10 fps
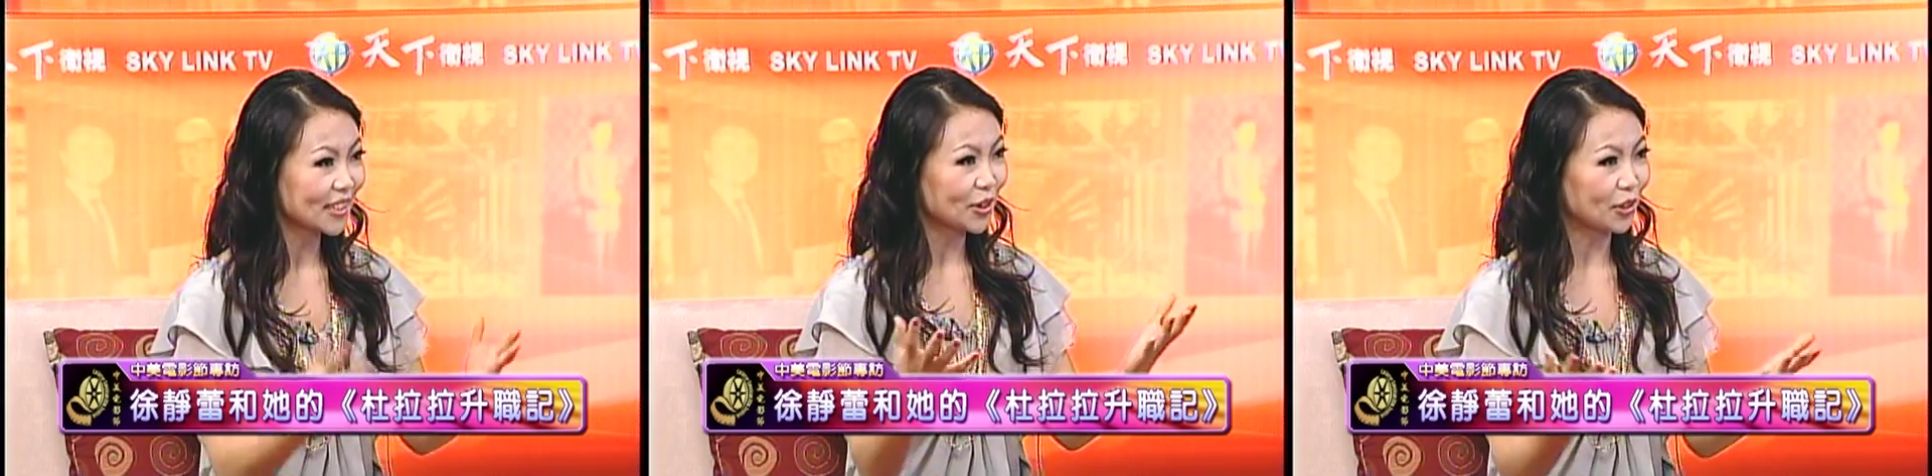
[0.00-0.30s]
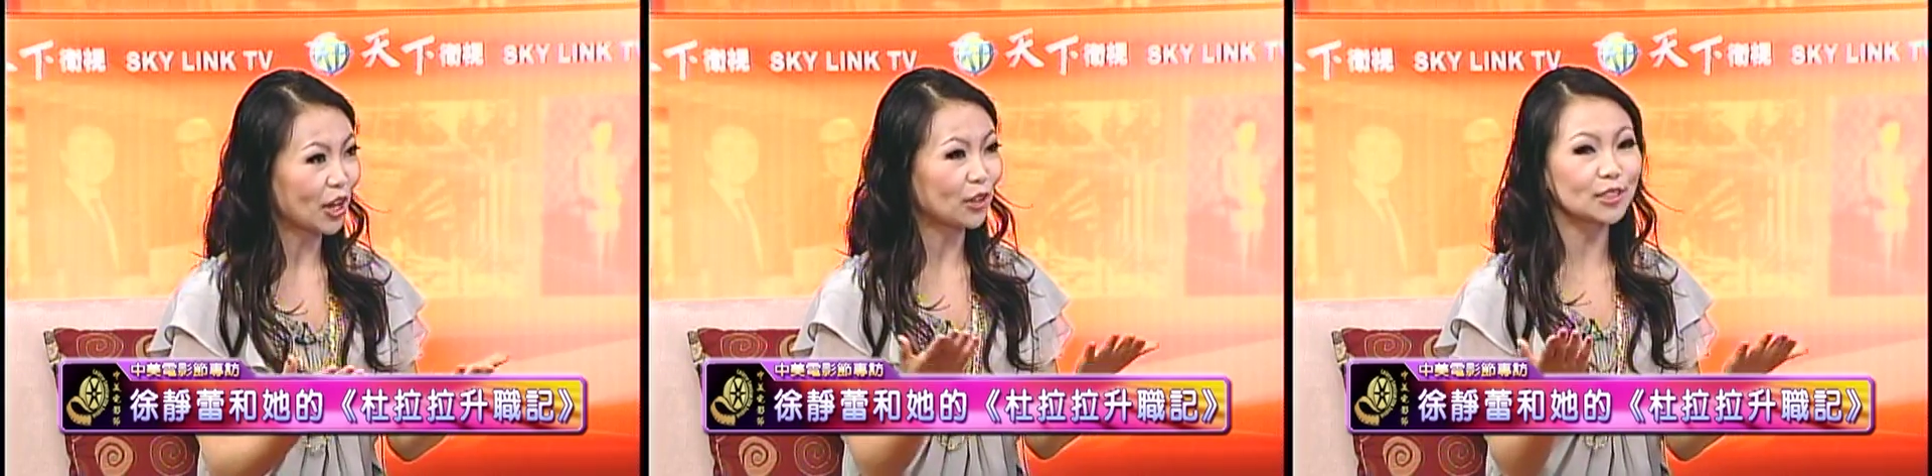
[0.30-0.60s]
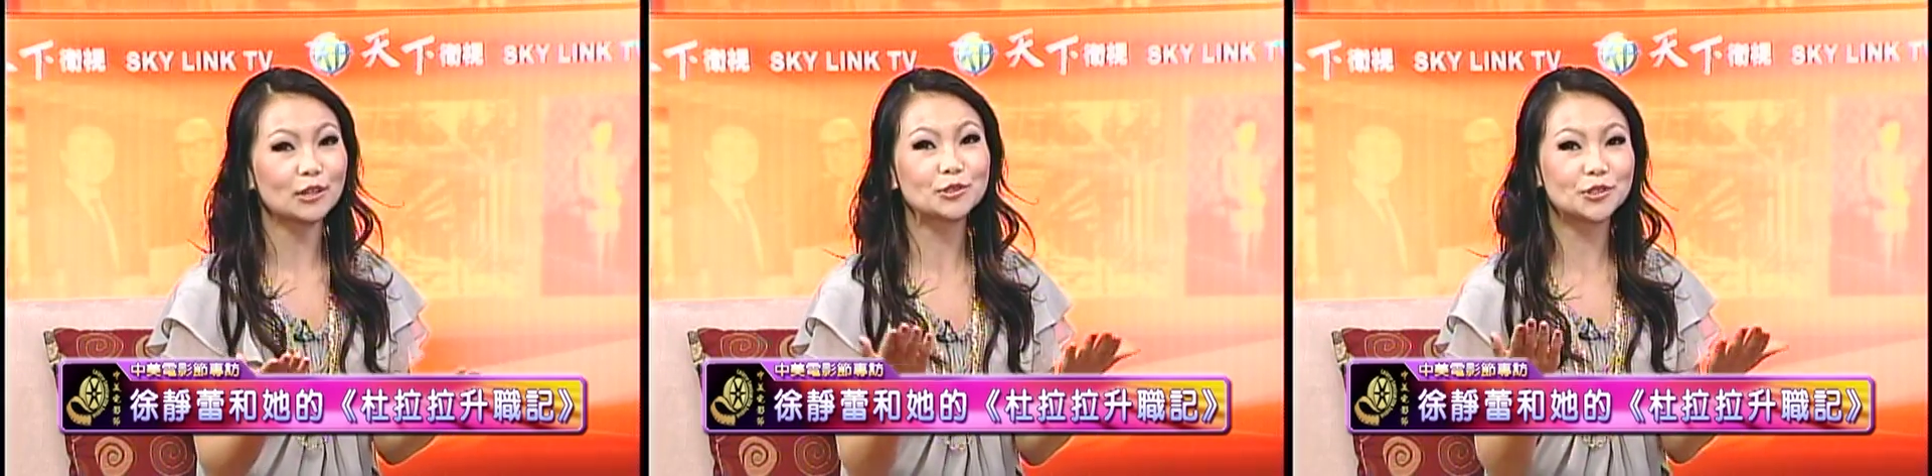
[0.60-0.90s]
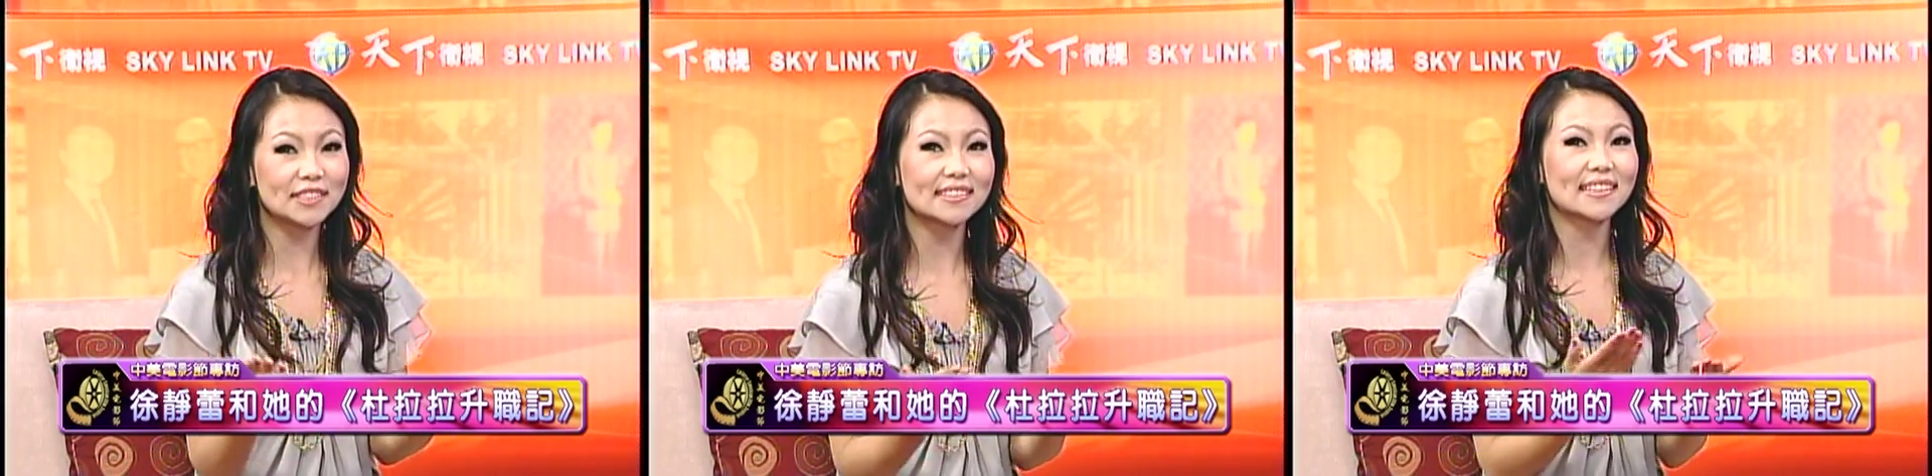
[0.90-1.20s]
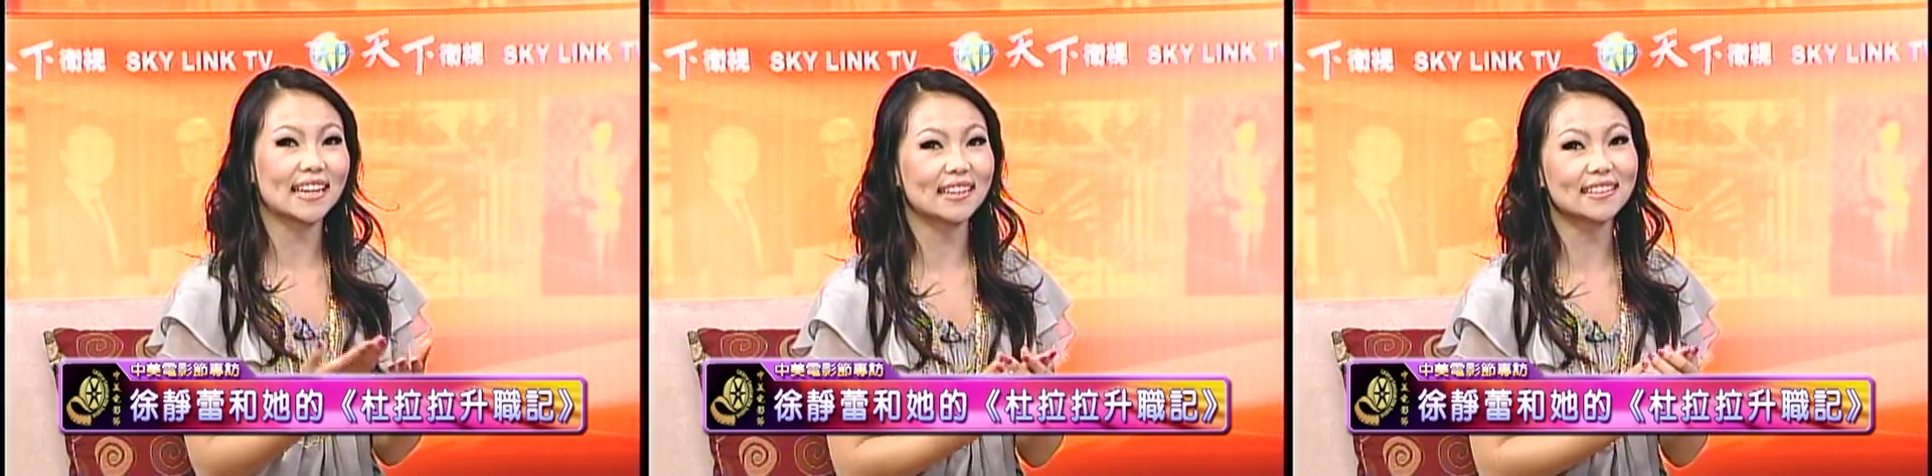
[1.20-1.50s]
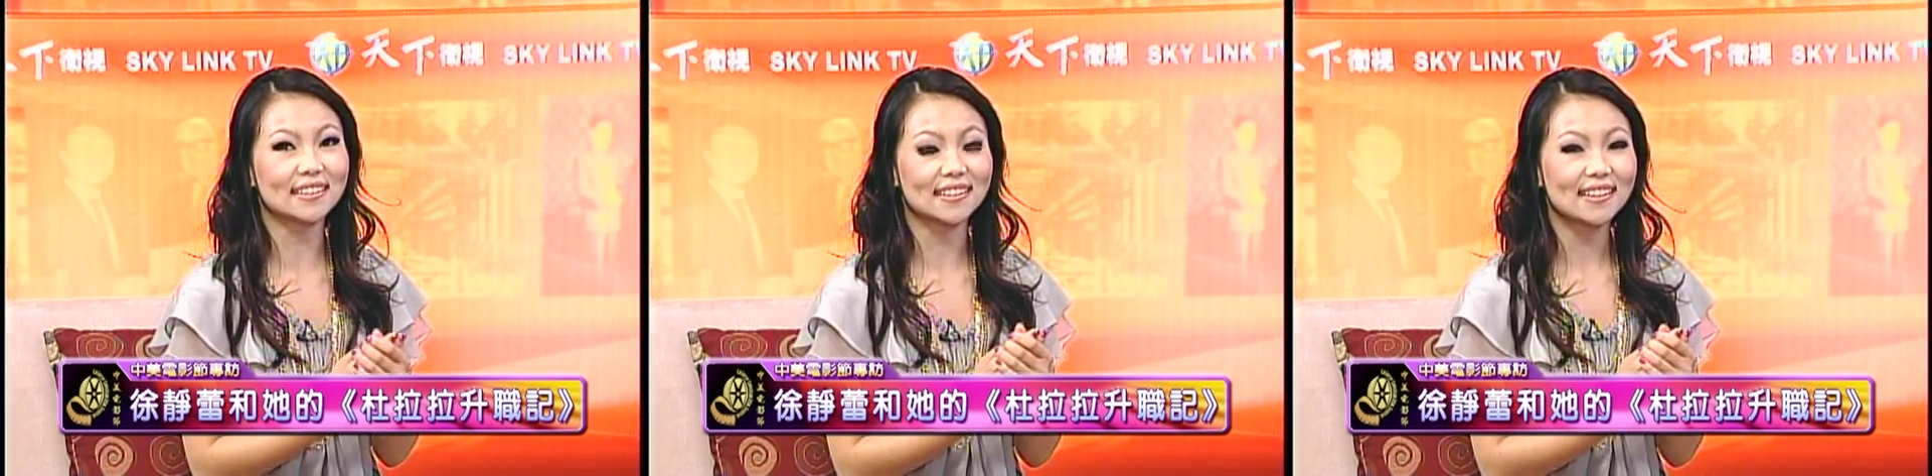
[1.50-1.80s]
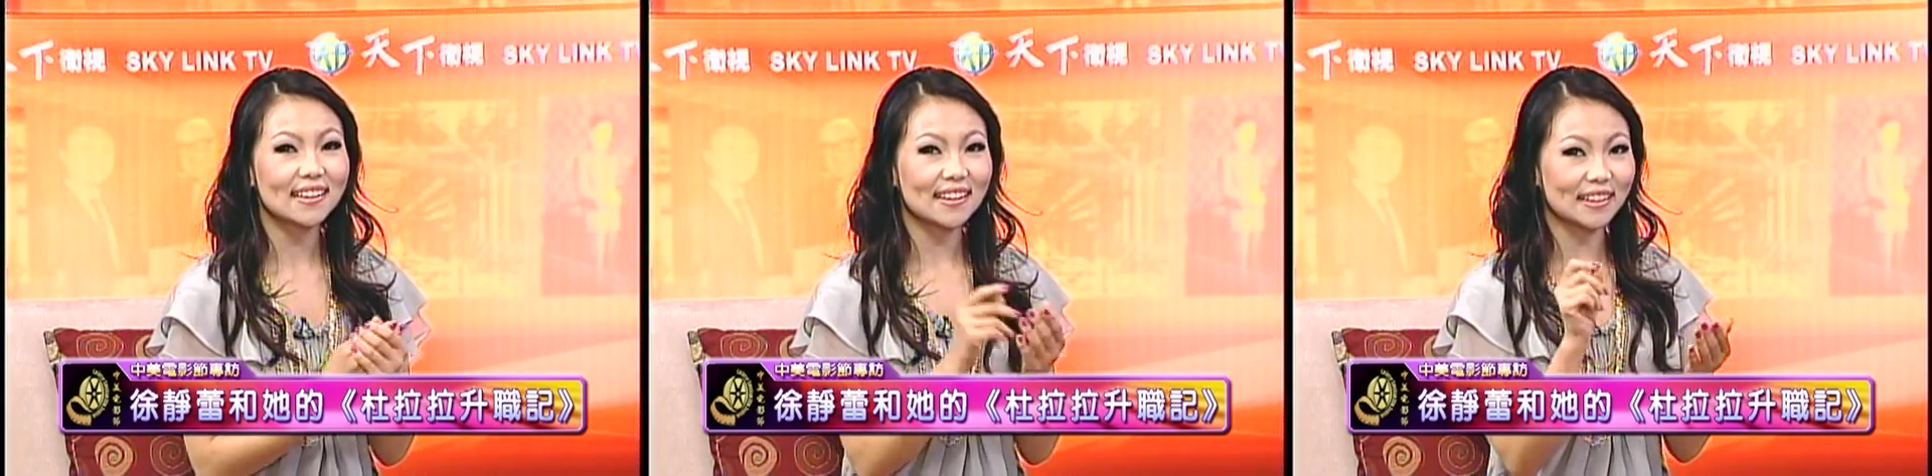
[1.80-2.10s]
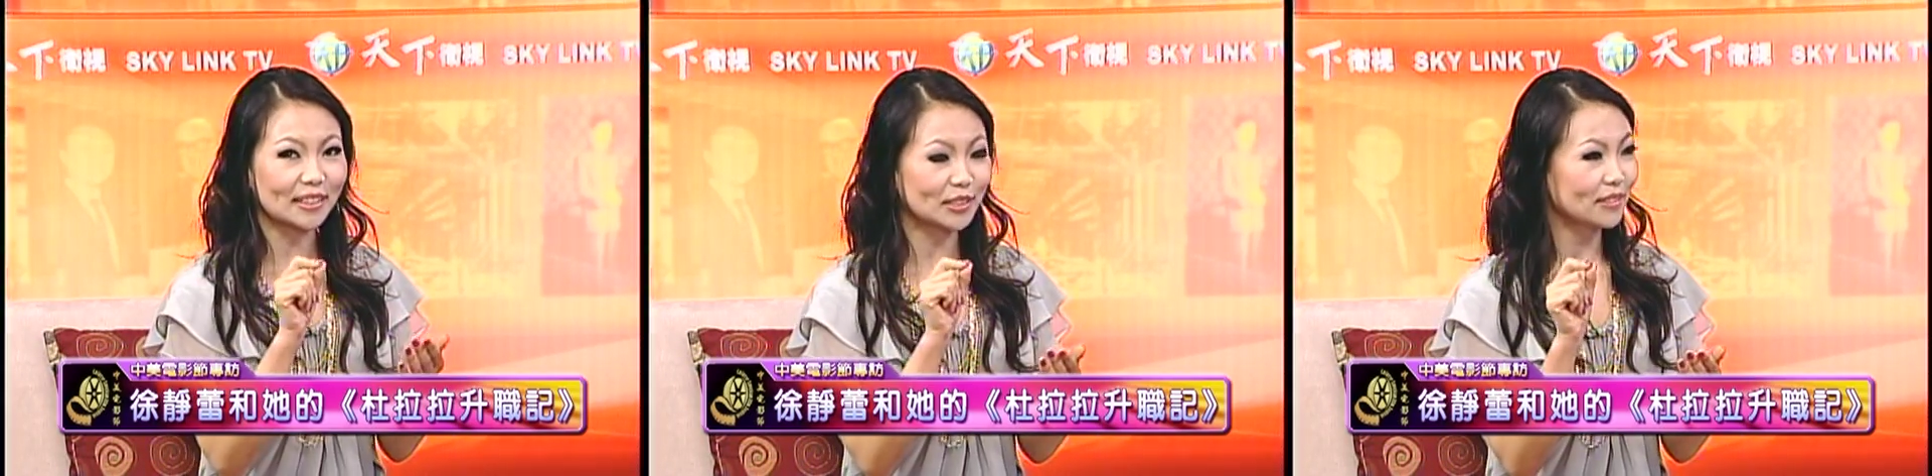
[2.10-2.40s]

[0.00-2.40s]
有一套叫“静雷”的呃